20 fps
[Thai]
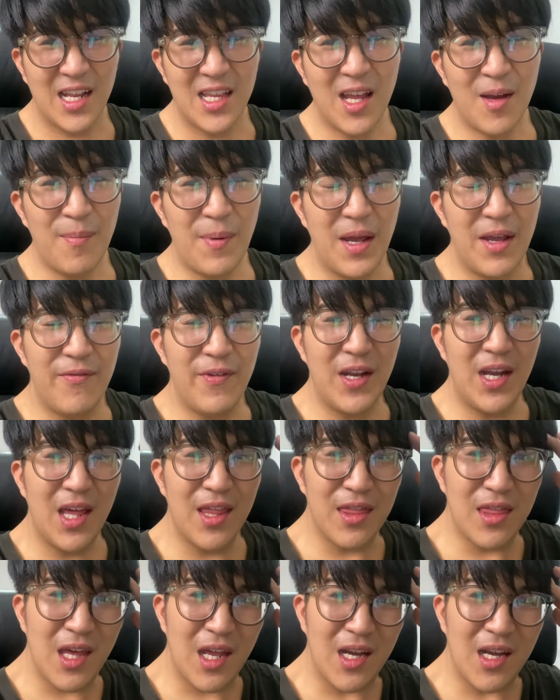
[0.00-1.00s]
ลังจากไปฟิตเน
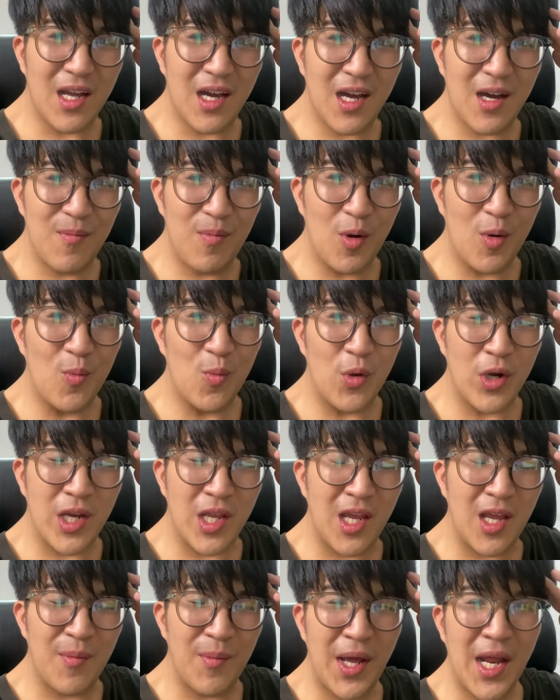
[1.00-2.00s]
สเสร็จนะครับผมวัน
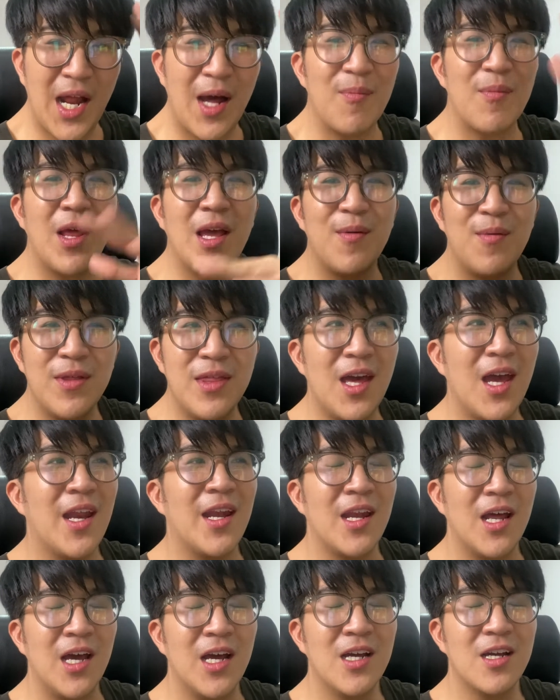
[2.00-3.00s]
นี้ไม่ทำอะไรพิเศษ
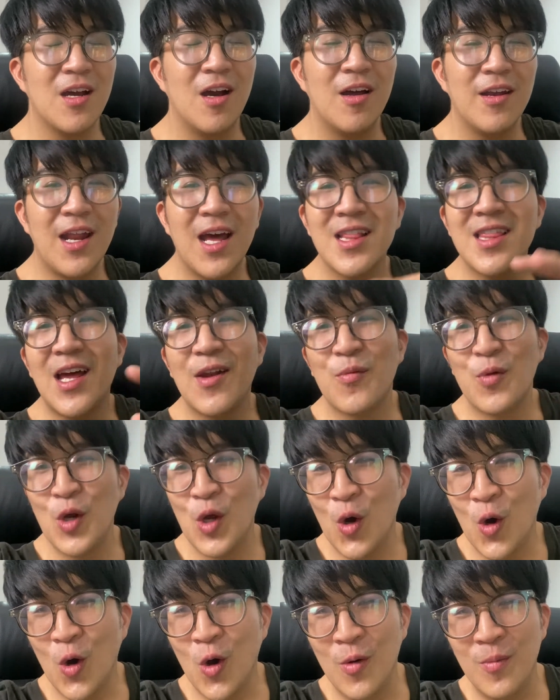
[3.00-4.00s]
นะก็นั่งตัดวิ
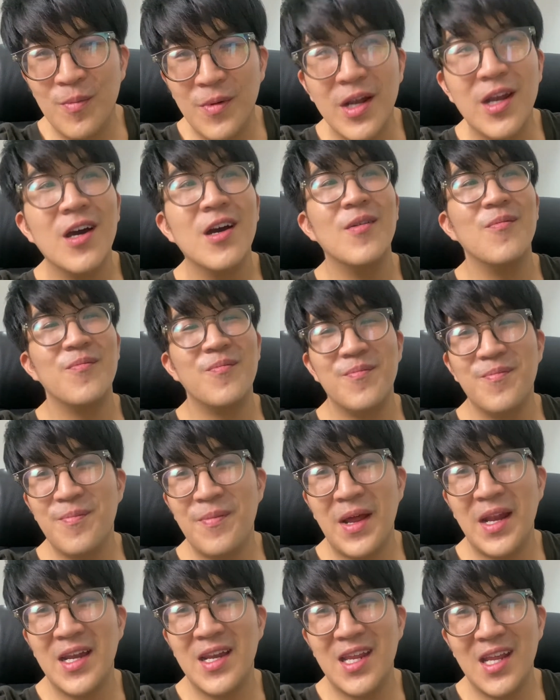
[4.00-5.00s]
ดีโอเหมือนเดิม
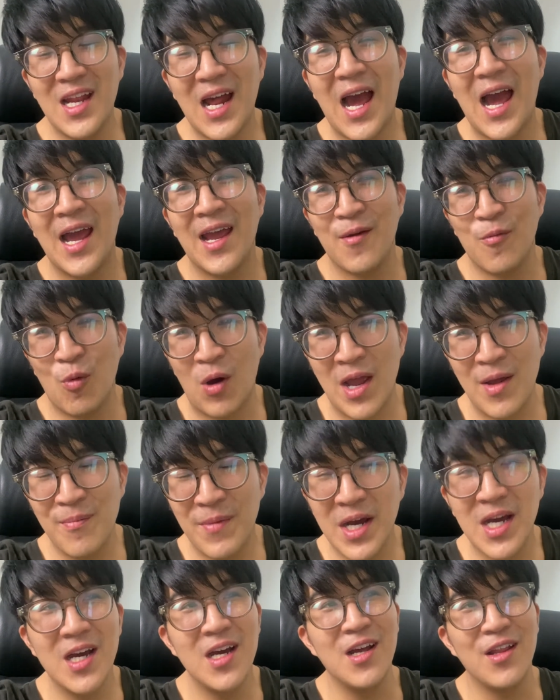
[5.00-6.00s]
เป็นที่ถ่ายไว้เมื่อคื